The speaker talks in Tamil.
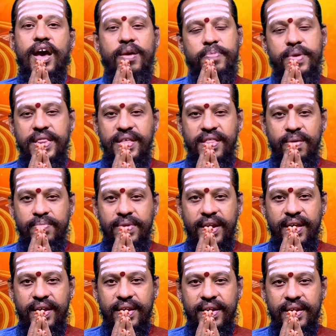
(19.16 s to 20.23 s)
ஐபிசி
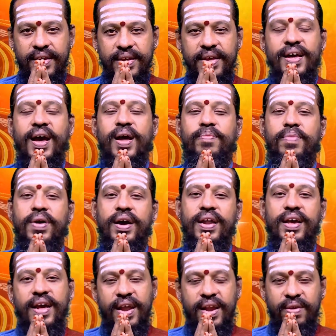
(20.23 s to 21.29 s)
தம்மநேயர்களுக்கு
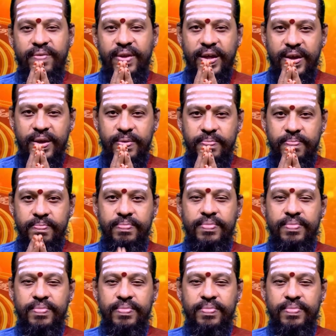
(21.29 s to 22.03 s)
அன்பான காலை வணக்கம்